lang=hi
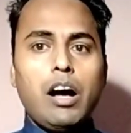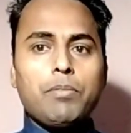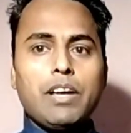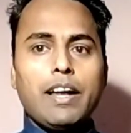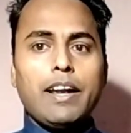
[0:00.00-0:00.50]

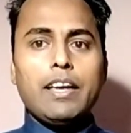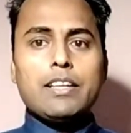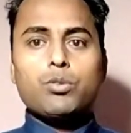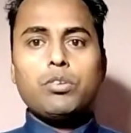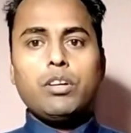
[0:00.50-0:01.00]
अब क्या करेंगे
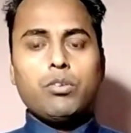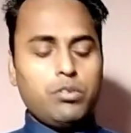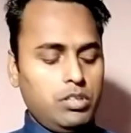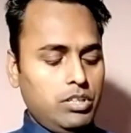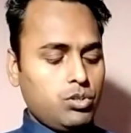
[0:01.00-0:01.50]
इसको
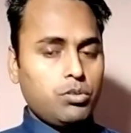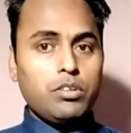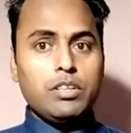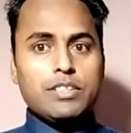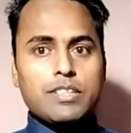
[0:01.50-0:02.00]
देखो
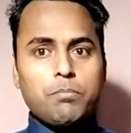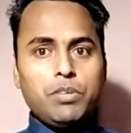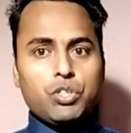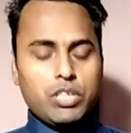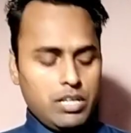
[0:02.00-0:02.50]
इसको इसके
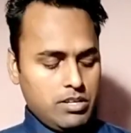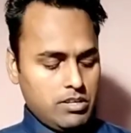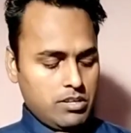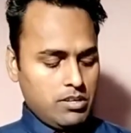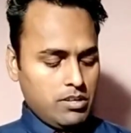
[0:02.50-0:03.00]
पीछे
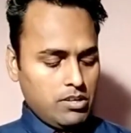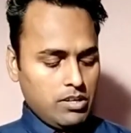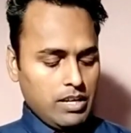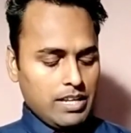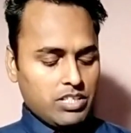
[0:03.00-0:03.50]

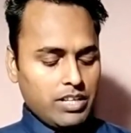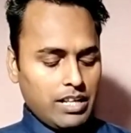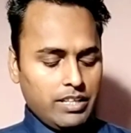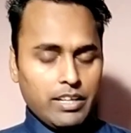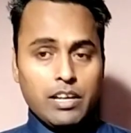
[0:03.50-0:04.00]
ऐसे
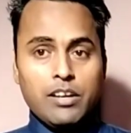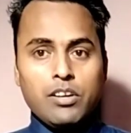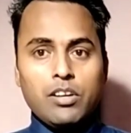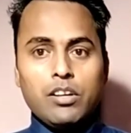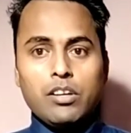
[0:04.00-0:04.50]
डाल देंगे
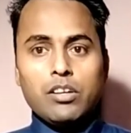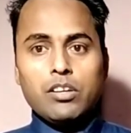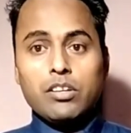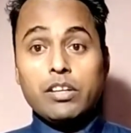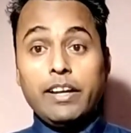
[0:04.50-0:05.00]

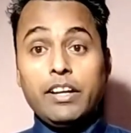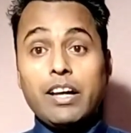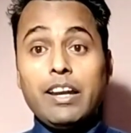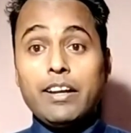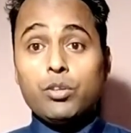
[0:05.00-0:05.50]
नहीं
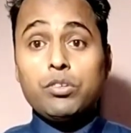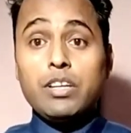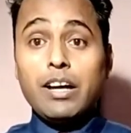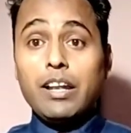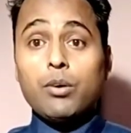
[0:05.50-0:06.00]
डालेंगे तो
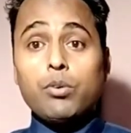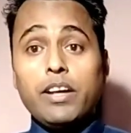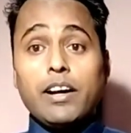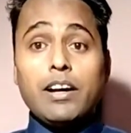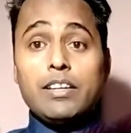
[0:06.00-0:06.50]
ये अलग
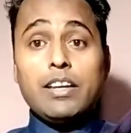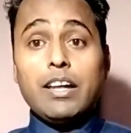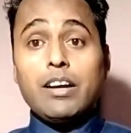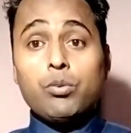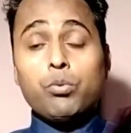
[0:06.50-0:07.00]
उड़ेगा ये
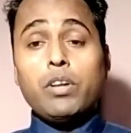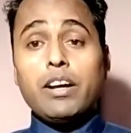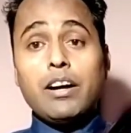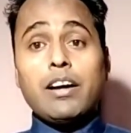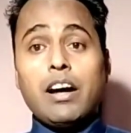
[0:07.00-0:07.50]
अलग
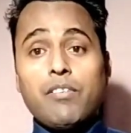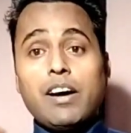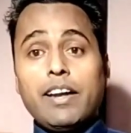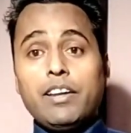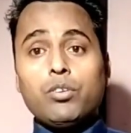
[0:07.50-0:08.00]
उड़ेगा अगर
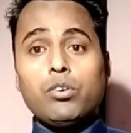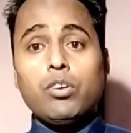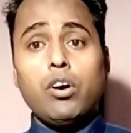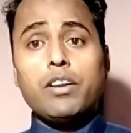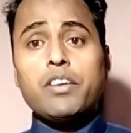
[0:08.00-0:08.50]
हवा आएगी तो
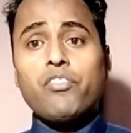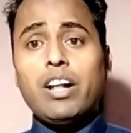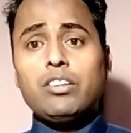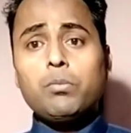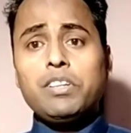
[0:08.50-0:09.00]
और ये
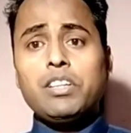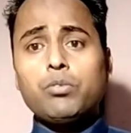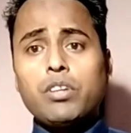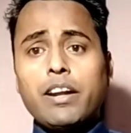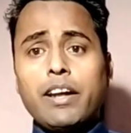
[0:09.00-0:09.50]
फालतू में इधर
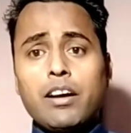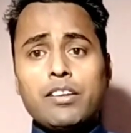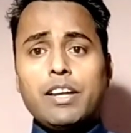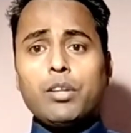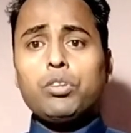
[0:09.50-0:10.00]
उधर रहेगा
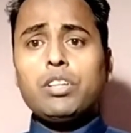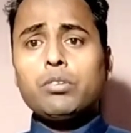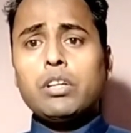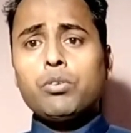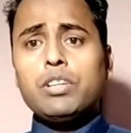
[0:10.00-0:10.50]
ये तो इधर
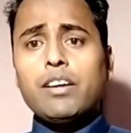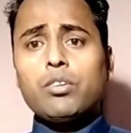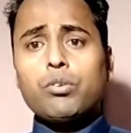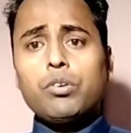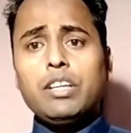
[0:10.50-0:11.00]
उधर हो जाएगा
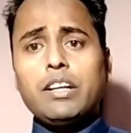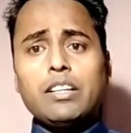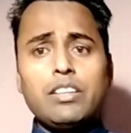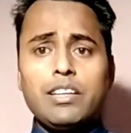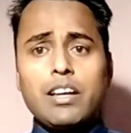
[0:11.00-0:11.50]
तो कोई
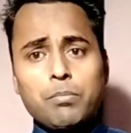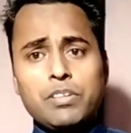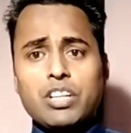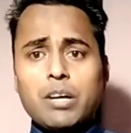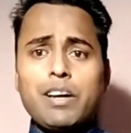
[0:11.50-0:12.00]
दिक्कत नहीं है
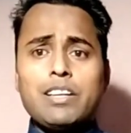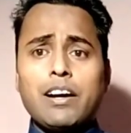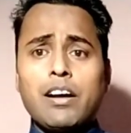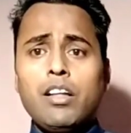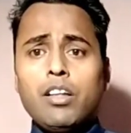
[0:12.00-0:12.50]
अपनी जगह पे आ
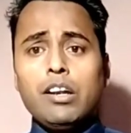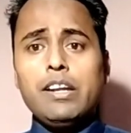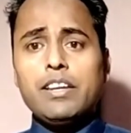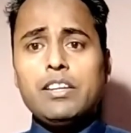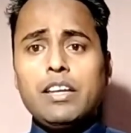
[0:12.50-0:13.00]
जाएगा
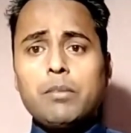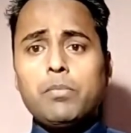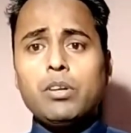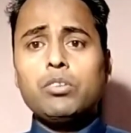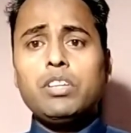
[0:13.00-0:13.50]
लेकिन ये
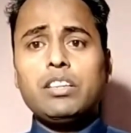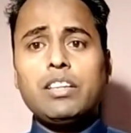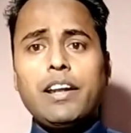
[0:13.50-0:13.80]
बिल्कुल दिखता